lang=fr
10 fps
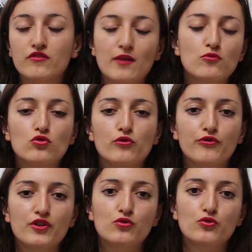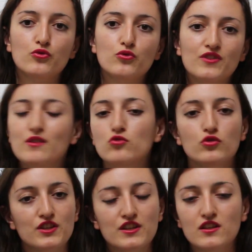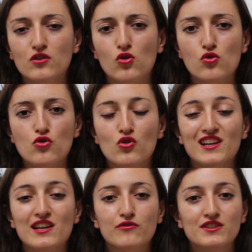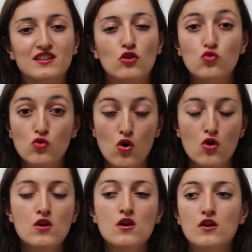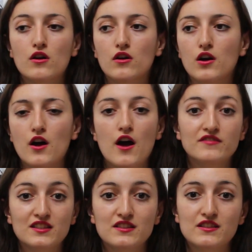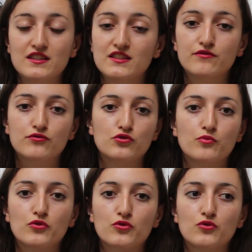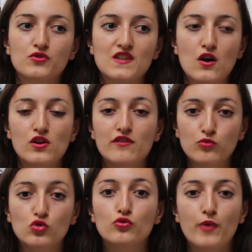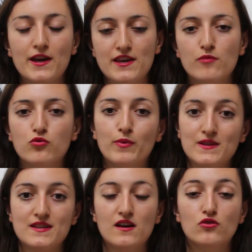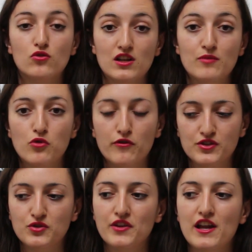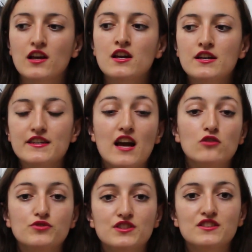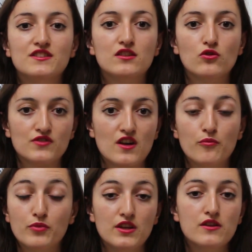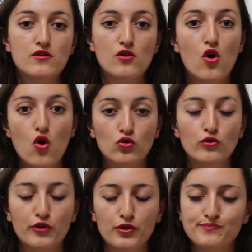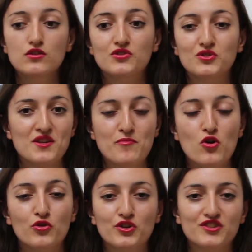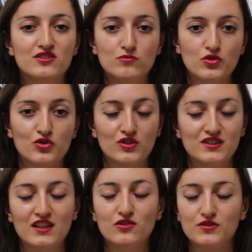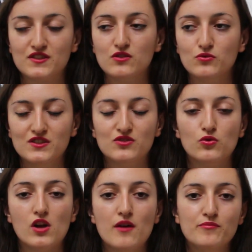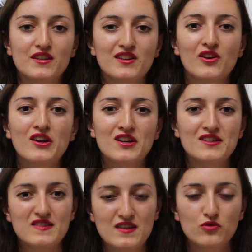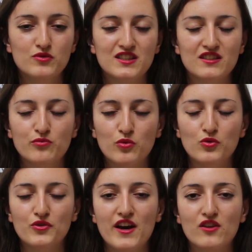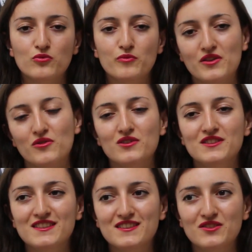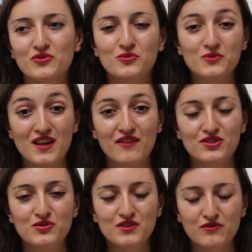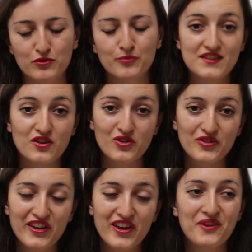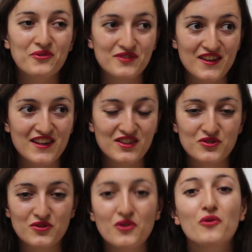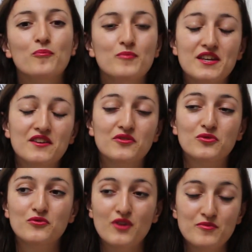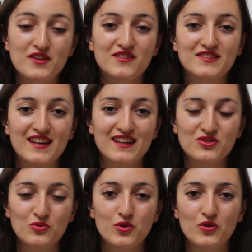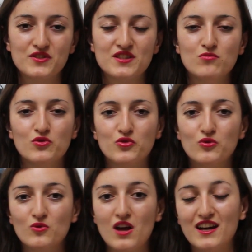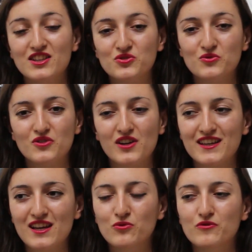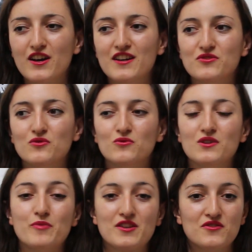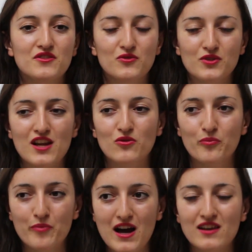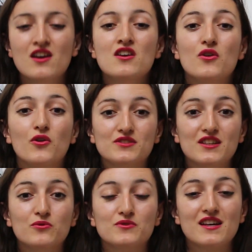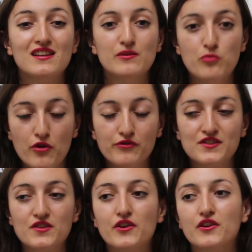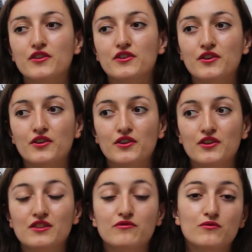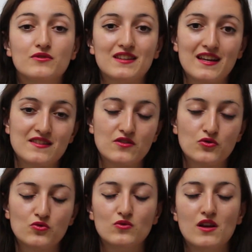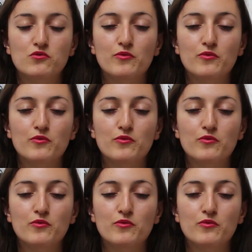Vraiment le fait de se débloquer en anglais, on va dire courant, euh, avec des natifs, je pense que ça enlève beaucoup de barrières pour passer à un anglais professionnel et à l'utiliser dans un pays euh, anglophone. Je sais pas encore si je m'en sortirai dans ces conditions-là, mais euh, c'est l'objectif pour plus tard, donc maintenant l'idée c'est de conserver ce niveau. Les Irlandais ont un accent, mais tout va bien, ça reste compréhensible selon la région dans laquelle on va et selon les personnes auxquelles on parle. En ce qui concerne les professeurs, ils font très attention, la